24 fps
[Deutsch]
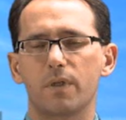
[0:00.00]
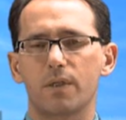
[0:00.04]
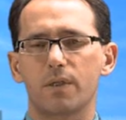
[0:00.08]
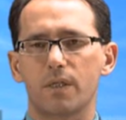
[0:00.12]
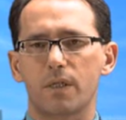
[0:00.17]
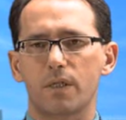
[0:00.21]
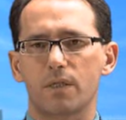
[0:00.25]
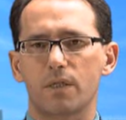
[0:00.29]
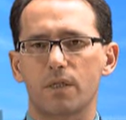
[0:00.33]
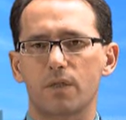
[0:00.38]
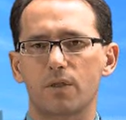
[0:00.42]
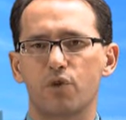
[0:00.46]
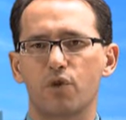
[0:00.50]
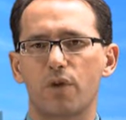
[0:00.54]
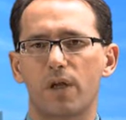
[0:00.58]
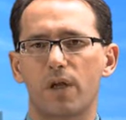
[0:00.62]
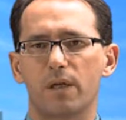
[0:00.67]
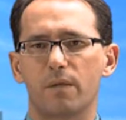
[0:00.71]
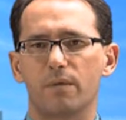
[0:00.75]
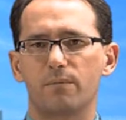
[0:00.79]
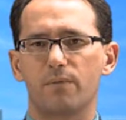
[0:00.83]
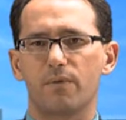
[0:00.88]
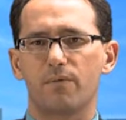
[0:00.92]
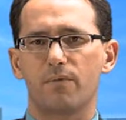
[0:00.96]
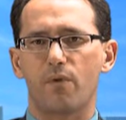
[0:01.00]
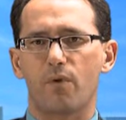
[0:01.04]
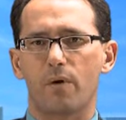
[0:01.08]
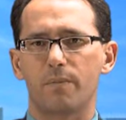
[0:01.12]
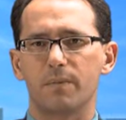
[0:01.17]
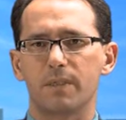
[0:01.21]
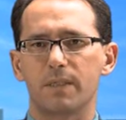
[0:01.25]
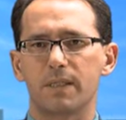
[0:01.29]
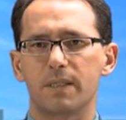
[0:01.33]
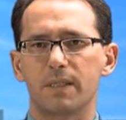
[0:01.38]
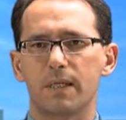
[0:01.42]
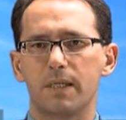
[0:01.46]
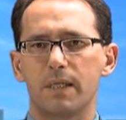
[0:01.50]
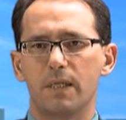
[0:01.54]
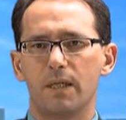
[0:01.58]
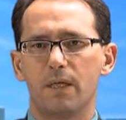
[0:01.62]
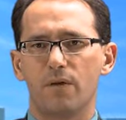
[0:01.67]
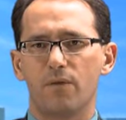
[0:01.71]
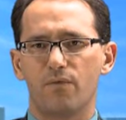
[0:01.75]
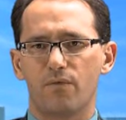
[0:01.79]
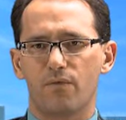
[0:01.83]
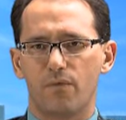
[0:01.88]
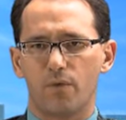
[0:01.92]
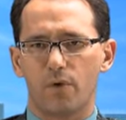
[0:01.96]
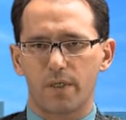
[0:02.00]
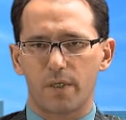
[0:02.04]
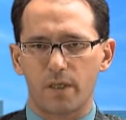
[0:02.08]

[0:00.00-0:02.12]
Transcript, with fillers: und der sehr, sehr starken Performance vor